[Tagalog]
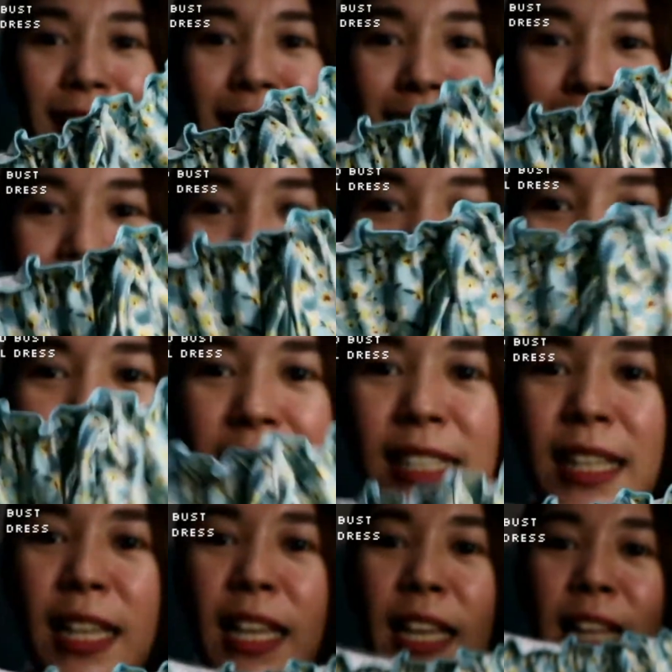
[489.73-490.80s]
Ayan guys.
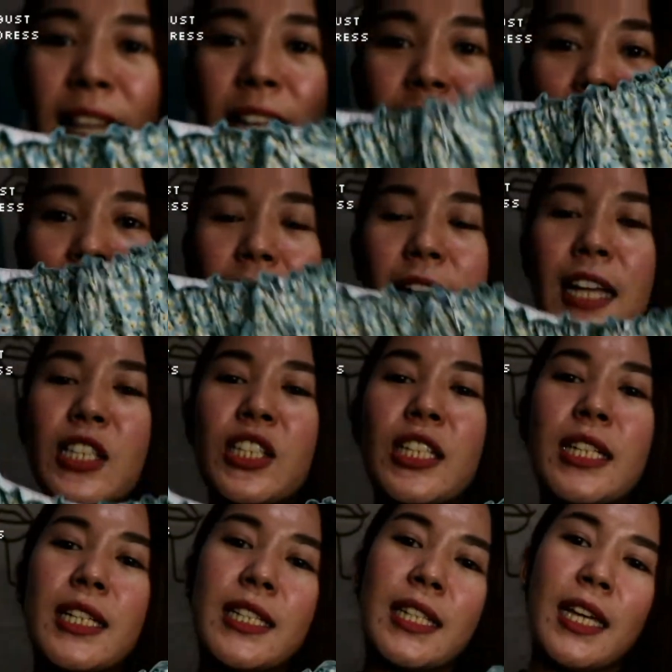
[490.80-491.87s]
Nakaka-add
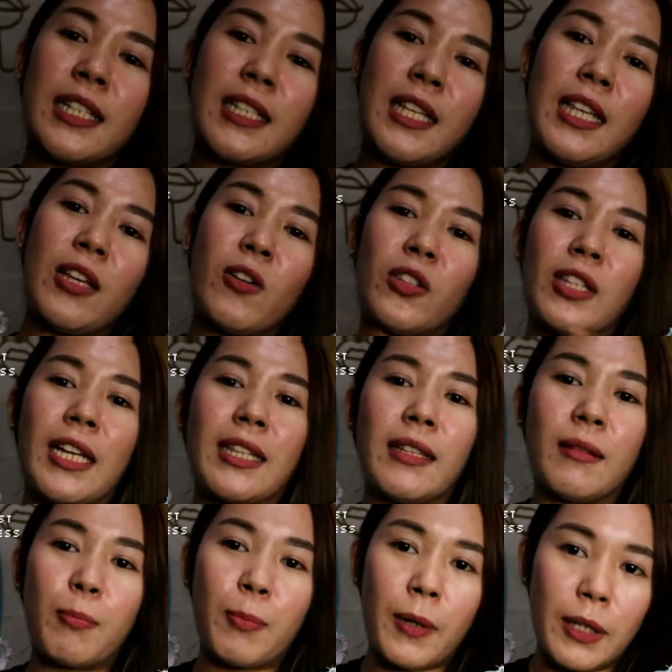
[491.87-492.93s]
siya ng sexy on that
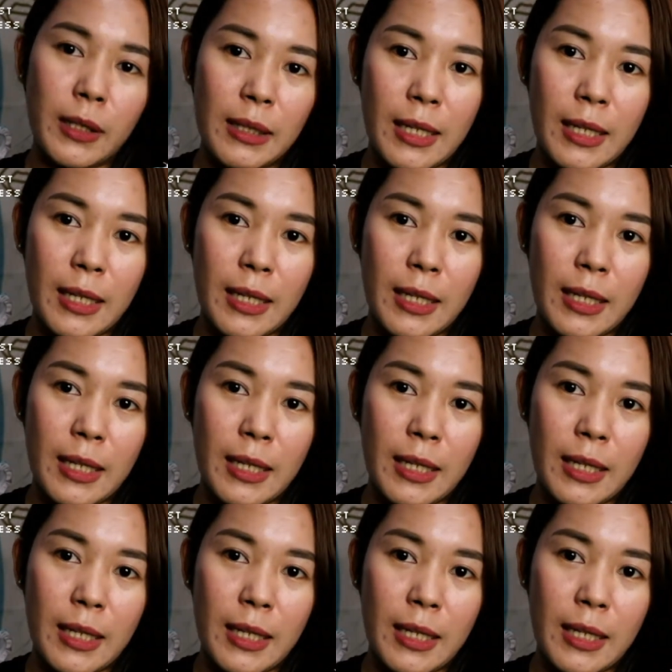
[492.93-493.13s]
part